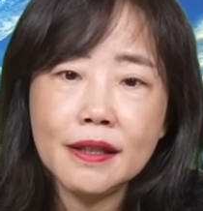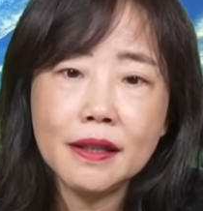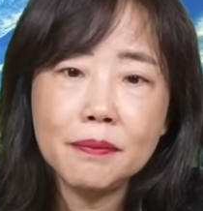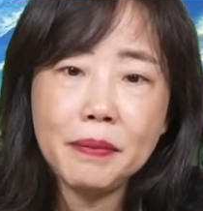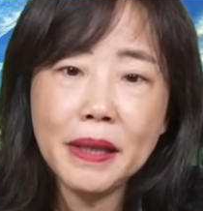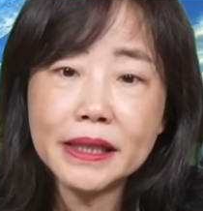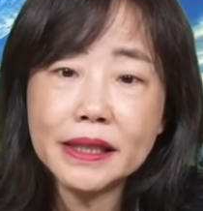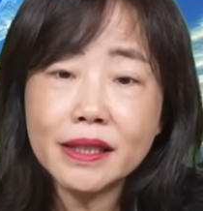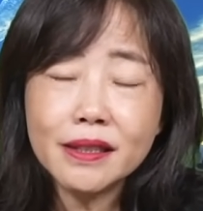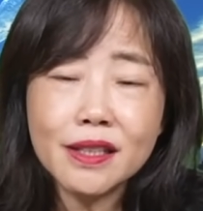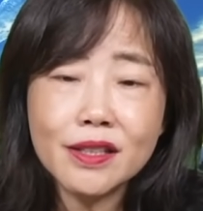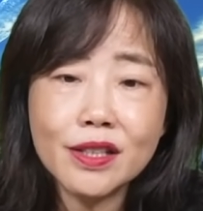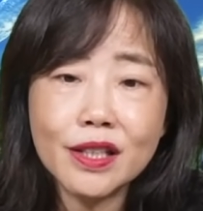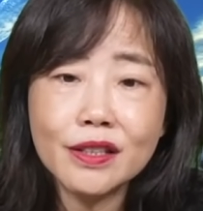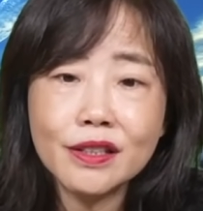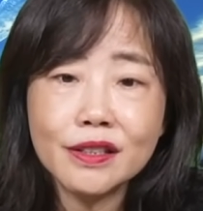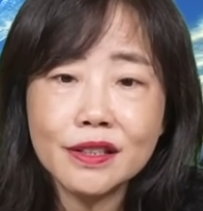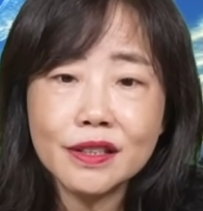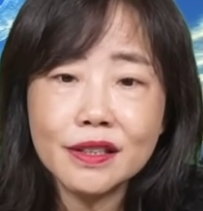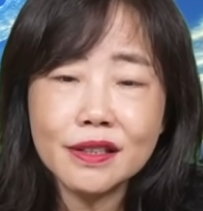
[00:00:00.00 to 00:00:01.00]
呃，拜登的
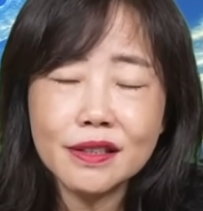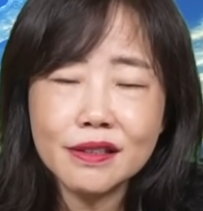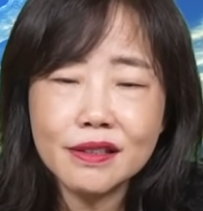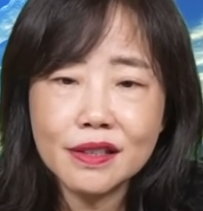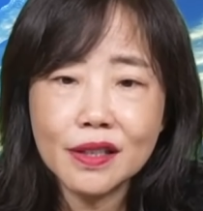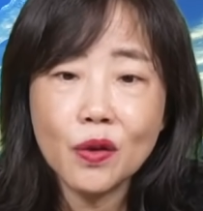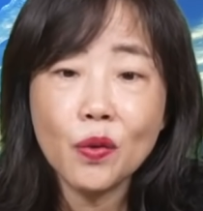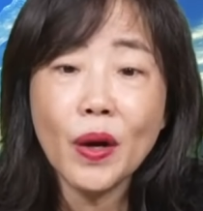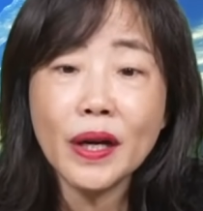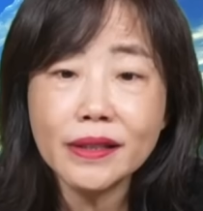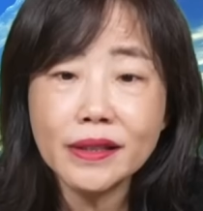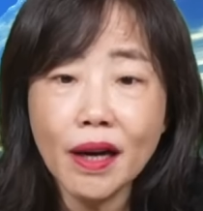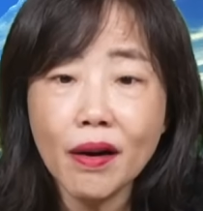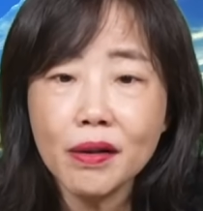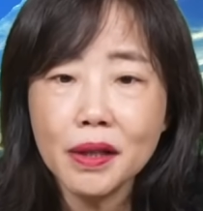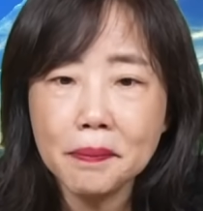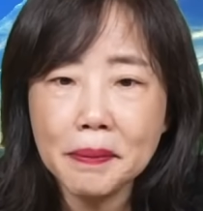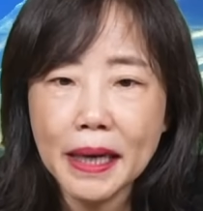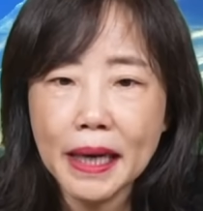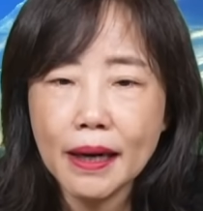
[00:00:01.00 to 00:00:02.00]
生日这个快
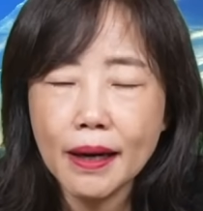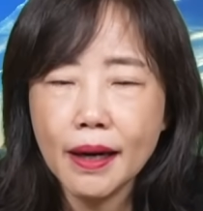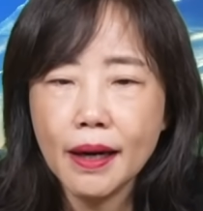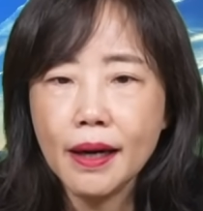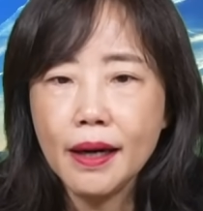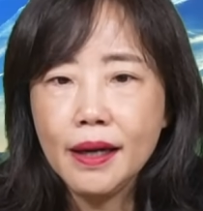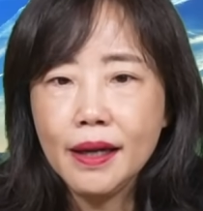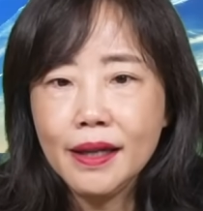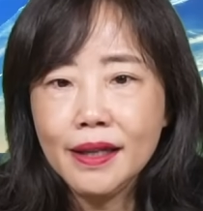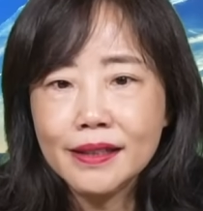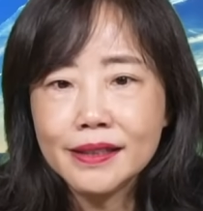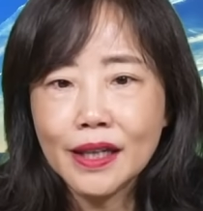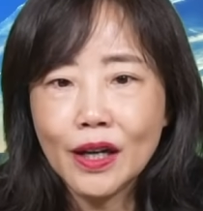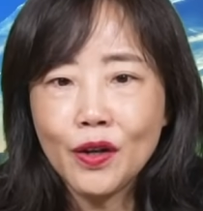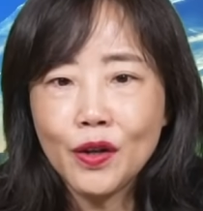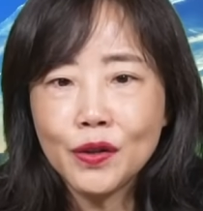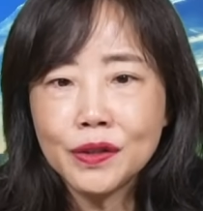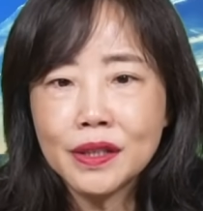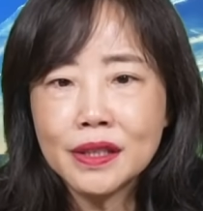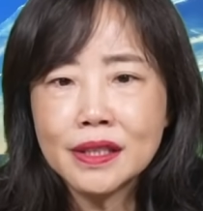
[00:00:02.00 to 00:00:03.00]
到了嘛，哈，然
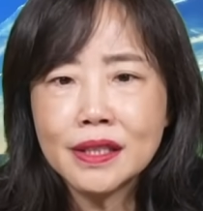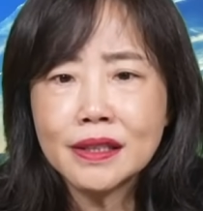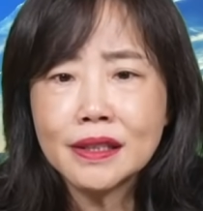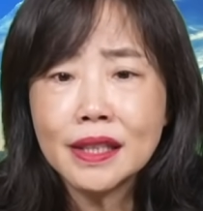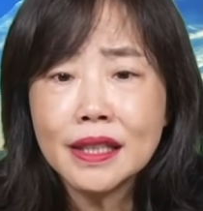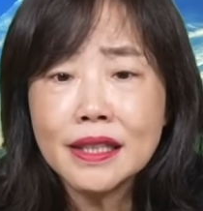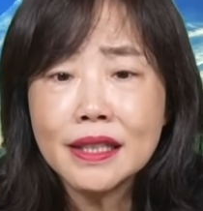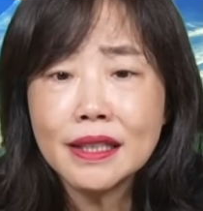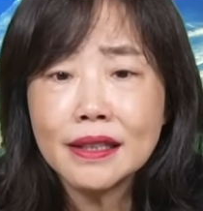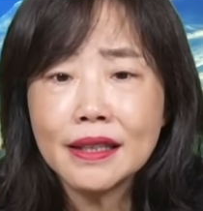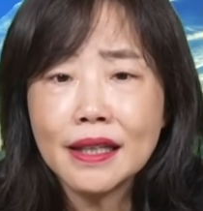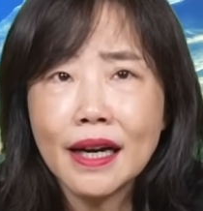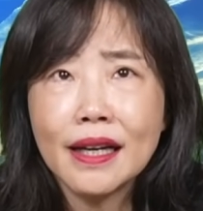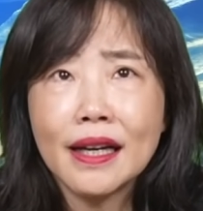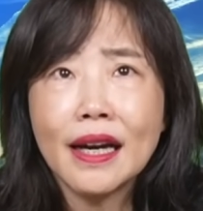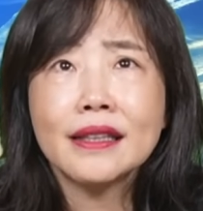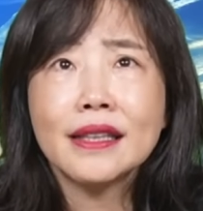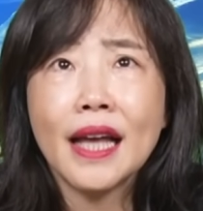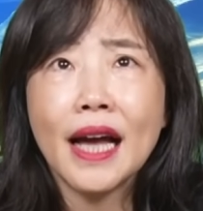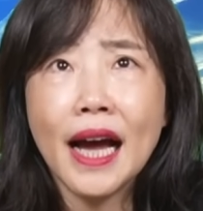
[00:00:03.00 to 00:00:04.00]
后呢，这提醒他，
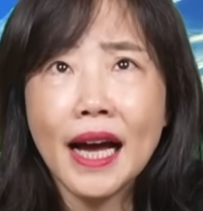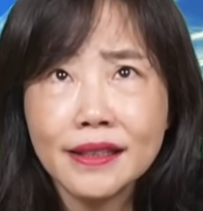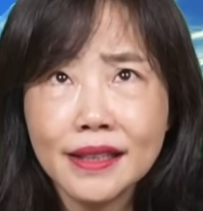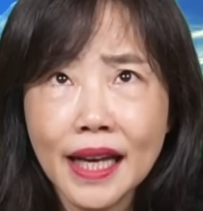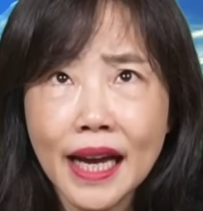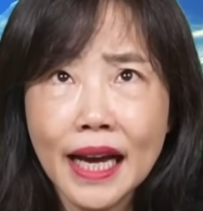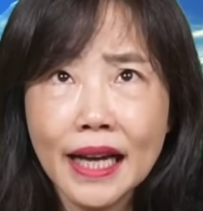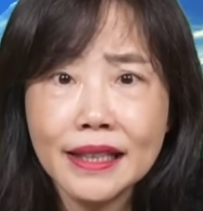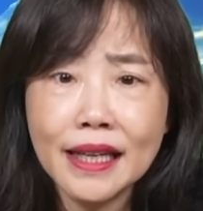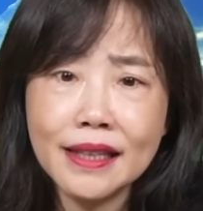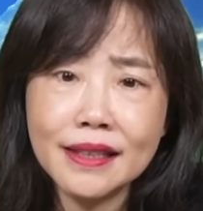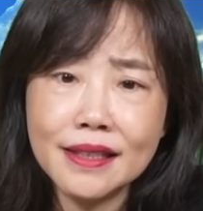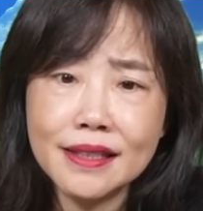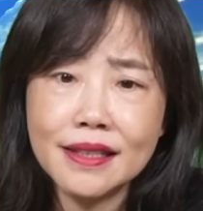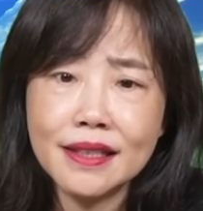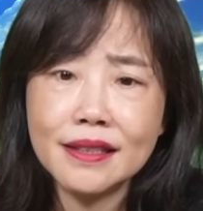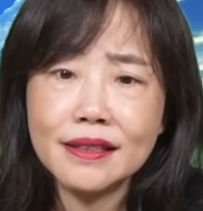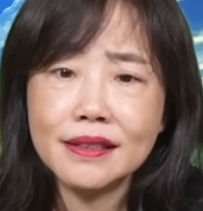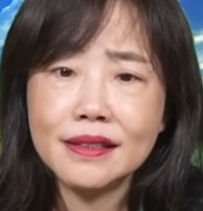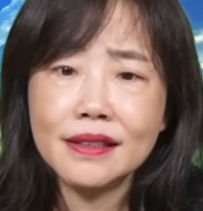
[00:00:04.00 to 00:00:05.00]
他他太太的
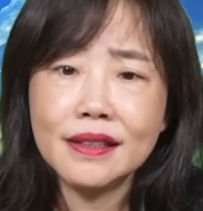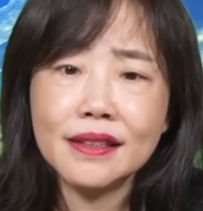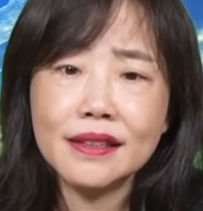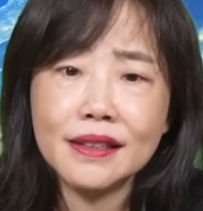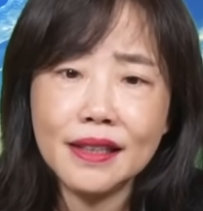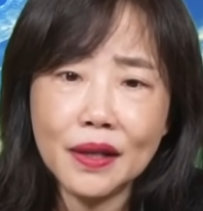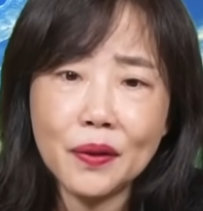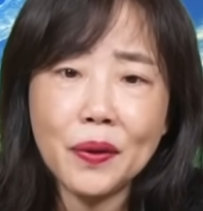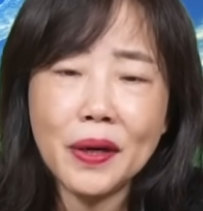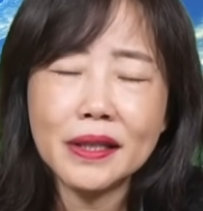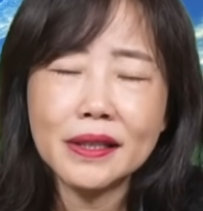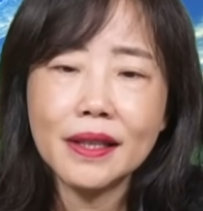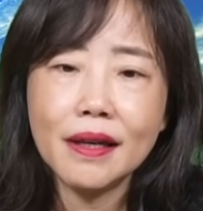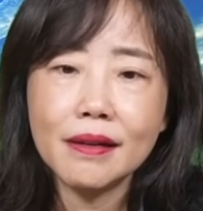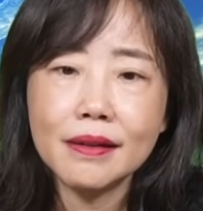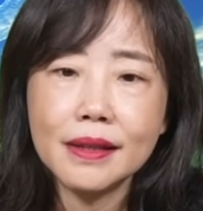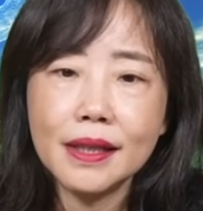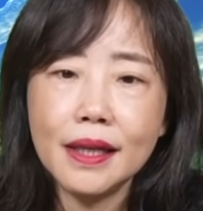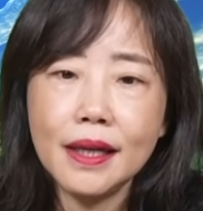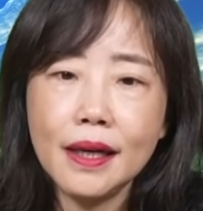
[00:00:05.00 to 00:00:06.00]
生日呢也快
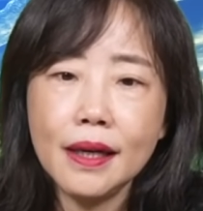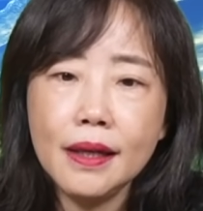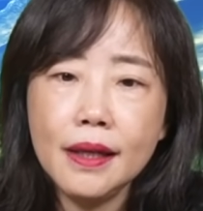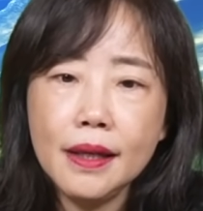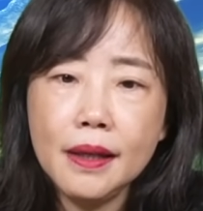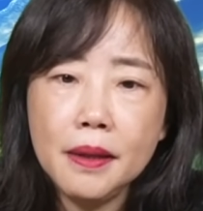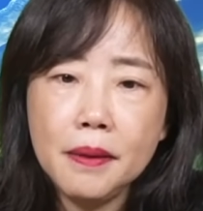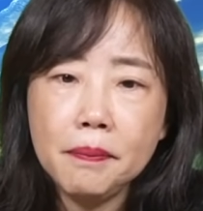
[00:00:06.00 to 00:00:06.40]
到了啊。